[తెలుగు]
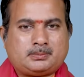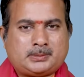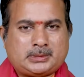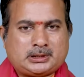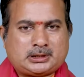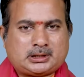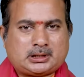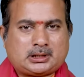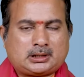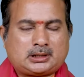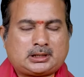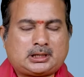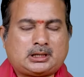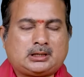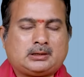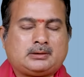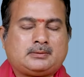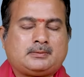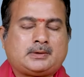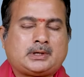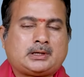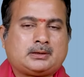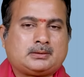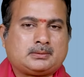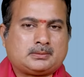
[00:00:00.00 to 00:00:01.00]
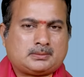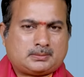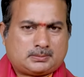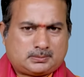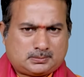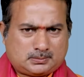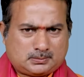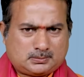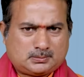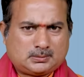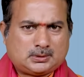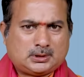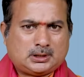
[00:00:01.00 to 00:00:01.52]
మిత గ్రహ
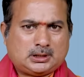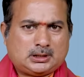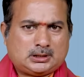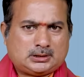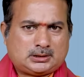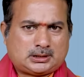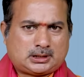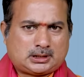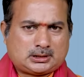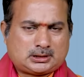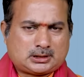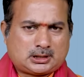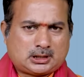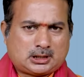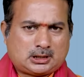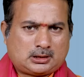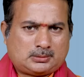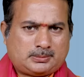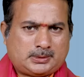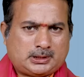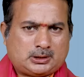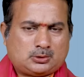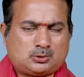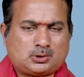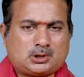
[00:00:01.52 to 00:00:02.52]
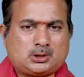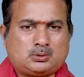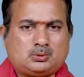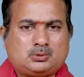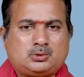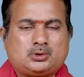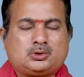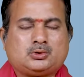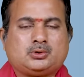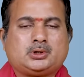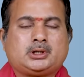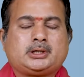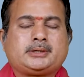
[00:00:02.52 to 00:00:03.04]
చరచరాల మీద కూడా
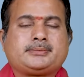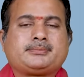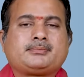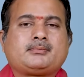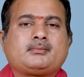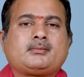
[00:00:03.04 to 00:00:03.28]
ఉంటుంది